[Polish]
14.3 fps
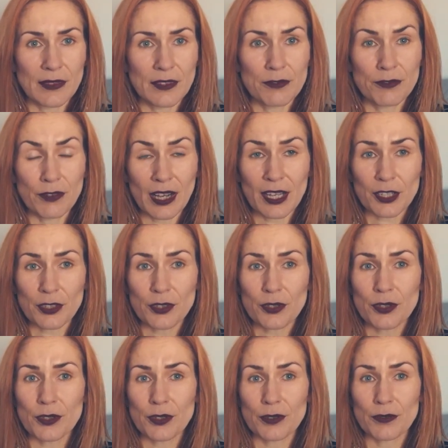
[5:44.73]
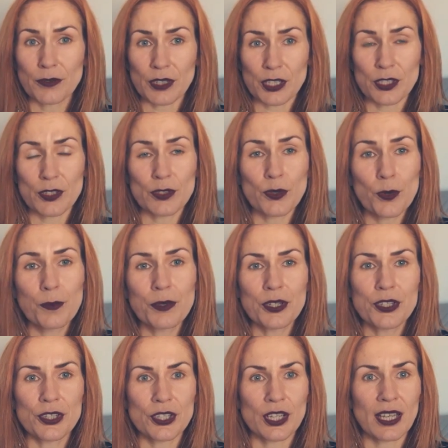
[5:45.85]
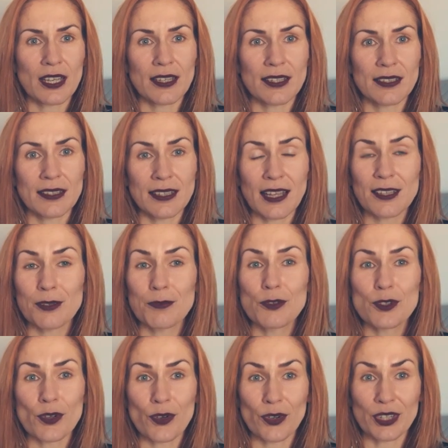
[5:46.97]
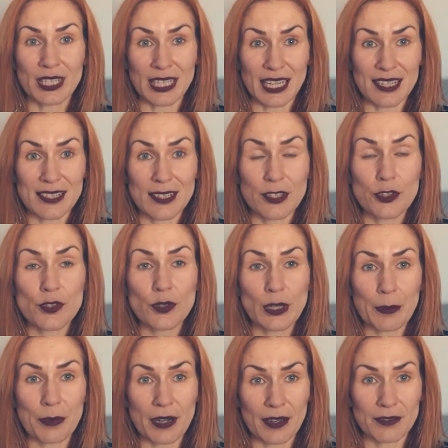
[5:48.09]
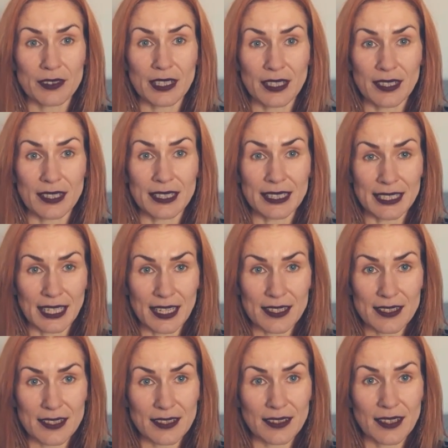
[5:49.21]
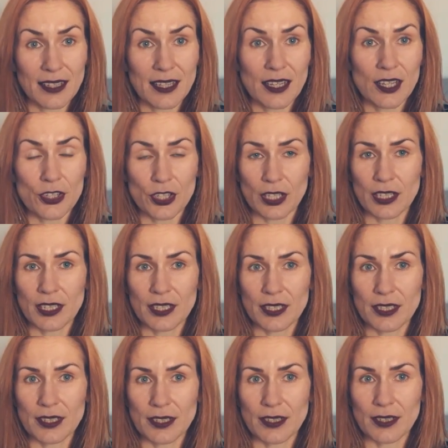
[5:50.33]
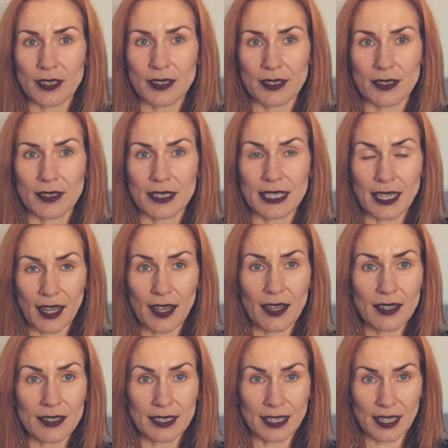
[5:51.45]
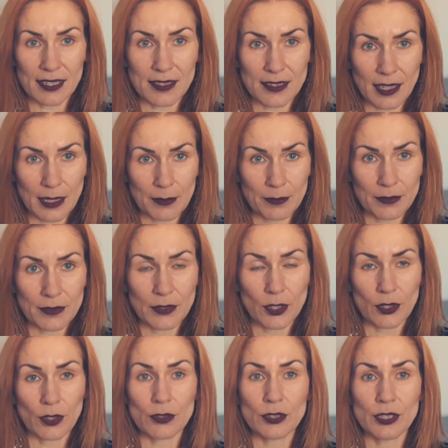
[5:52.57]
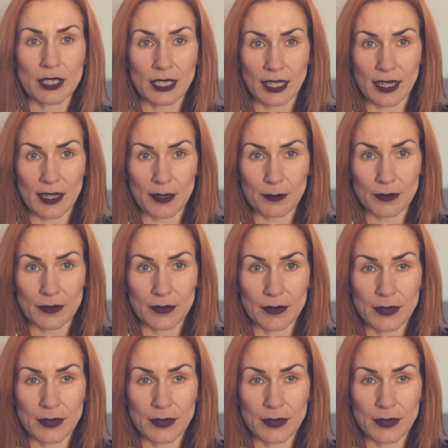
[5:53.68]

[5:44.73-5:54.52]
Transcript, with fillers: warto właśnie skupić się na tym, co jest, co naprawdę jest. Czyli e, ja jestem, oddycham,